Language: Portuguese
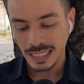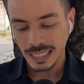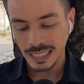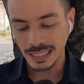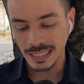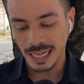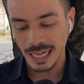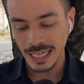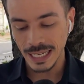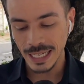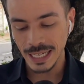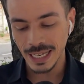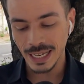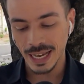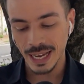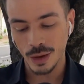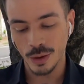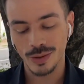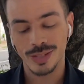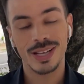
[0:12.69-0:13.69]
E daí,
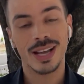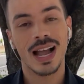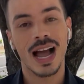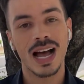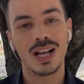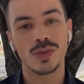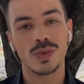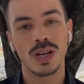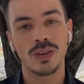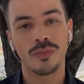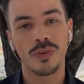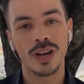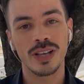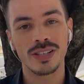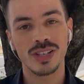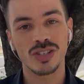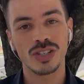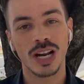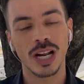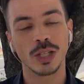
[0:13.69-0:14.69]
esse caso ele foi
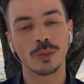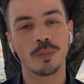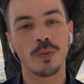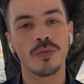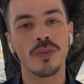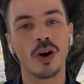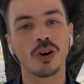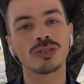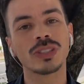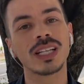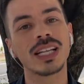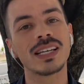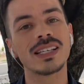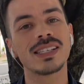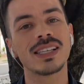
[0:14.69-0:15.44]
registrado por volta das